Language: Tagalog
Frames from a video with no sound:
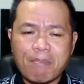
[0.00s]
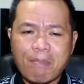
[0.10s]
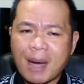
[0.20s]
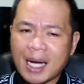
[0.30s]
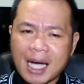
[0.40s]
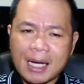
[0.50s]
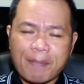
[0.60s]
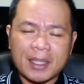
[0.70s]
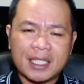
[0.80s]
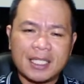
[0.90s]
mga
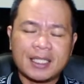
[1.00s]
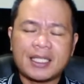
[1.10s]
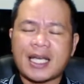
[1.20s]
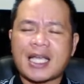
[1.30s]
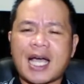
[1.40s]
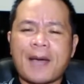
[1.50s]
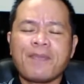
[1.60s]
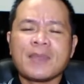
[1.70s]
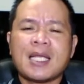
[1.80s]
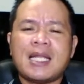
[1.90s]
kapatid. Kaya,
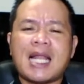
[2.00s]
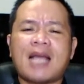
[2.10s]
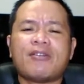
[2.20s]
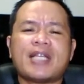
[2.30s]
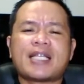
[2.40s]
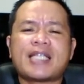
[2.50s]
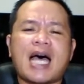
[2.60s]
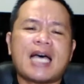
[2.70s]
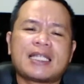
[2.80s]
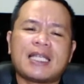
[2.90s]
lalo na
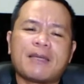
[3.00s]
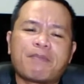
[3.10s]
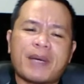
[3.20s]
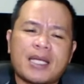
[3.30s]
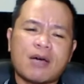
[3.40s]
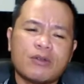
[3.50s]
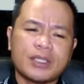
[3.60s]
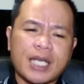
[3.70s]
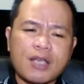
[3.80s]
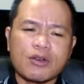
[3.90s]
sa ating
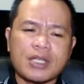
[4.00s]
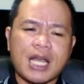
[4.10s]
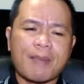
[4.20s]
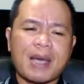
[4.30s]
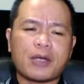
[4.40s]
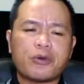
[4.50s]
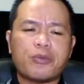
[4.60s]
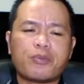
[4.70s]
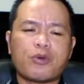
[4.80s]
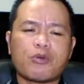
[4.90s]
panahon ngayon na
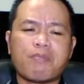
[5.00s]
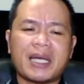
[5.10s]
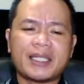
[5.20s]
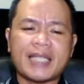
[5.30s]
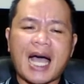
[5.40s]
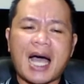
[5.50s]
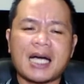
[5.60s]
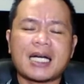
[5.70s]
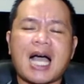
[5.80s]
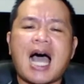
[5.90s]
mayroon pong banta
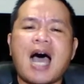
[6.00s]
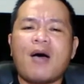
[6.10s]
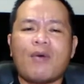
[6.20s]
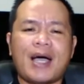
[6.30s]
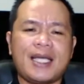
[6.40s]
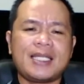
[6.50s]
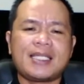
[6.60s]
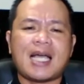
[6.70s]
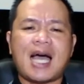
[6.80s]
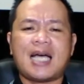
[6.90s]
ang kaaway
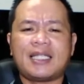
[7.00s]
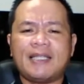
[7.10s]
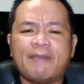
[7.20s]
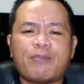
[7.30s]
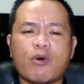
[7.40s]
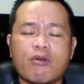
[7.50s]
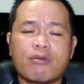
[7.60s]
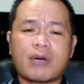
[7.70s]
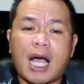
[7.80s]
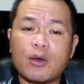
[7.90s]
sa ating
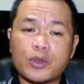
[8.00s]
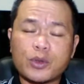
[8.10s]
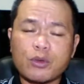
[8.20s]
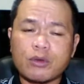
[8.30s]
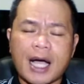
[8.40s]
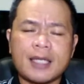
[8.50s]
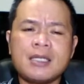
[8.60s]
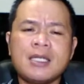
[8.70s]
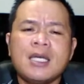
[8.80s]
pong kalusugan,